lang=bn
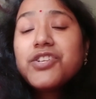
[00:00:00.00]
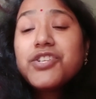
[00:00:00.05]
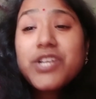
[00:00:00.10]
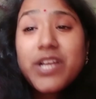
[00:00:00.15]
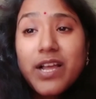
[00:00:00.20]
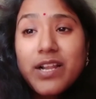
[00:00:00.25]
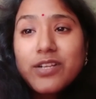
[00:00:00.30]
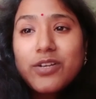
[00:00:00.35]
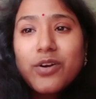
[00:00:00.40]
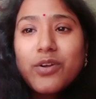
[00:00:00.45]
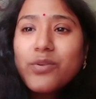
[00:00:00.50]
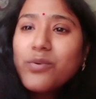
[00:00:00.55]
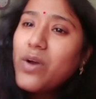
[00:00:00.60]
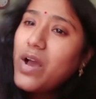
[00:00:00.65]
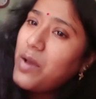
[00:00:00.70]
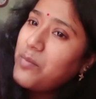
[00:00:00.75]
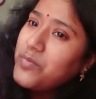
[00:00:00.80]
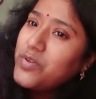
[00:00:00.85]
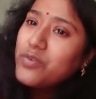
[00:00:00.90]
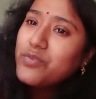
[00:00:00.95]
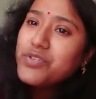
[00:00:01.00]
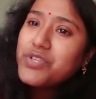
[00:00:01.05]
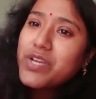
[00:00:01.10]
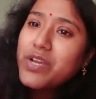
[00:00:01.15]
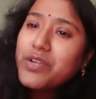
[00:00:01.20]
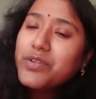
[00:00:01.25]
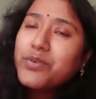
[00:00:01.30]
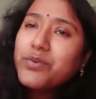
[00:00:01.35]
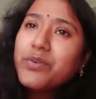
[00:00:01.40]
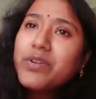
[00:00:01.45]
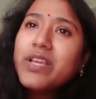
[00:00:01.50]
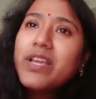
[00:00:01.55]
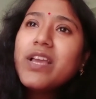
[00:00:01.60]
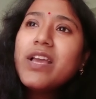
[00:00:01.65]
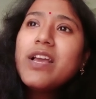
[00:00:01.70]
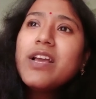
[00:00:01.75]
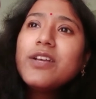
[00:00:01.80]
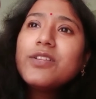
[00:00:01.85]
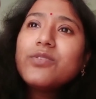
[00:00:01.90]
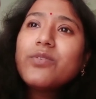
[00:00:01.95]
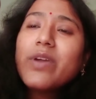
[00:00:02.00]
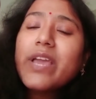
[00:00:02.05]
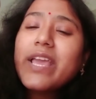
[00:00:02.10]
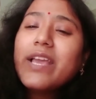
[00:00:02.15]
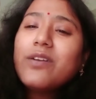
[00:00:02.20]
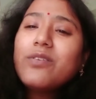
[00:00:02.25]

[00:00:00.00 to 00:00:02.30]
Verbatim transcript: শেয়ার করো আমিও শেয়ার করি তো